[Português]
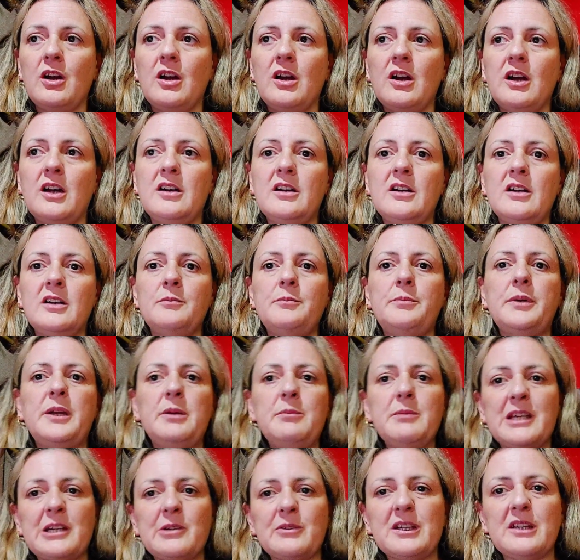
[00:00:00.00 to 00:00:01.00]
Uh,
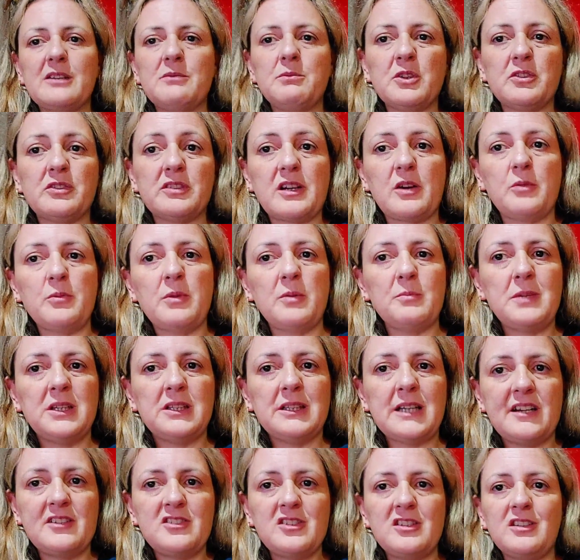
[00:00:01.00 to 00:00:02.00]
primeiro, eu quero mostrar uma
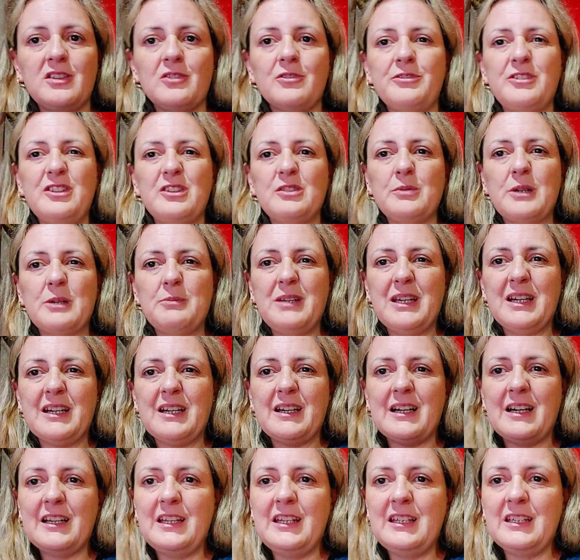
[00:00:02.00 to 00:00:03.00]
homenagem que eu fiz para minha
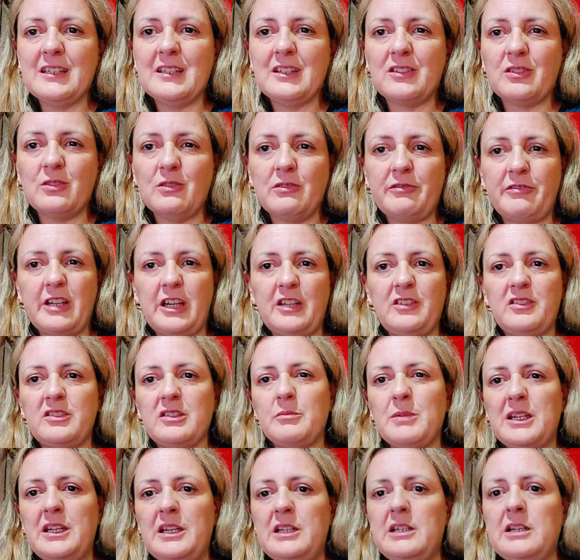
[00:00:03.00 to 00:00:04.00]
rainha da sofrência,
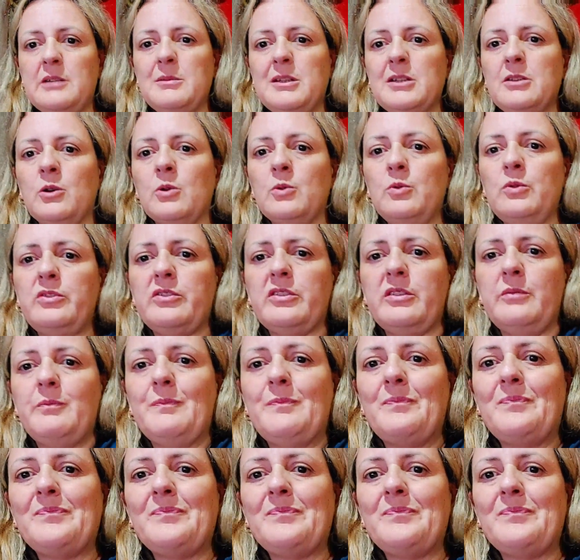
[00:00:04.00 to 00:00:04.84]
Marília Mendonça.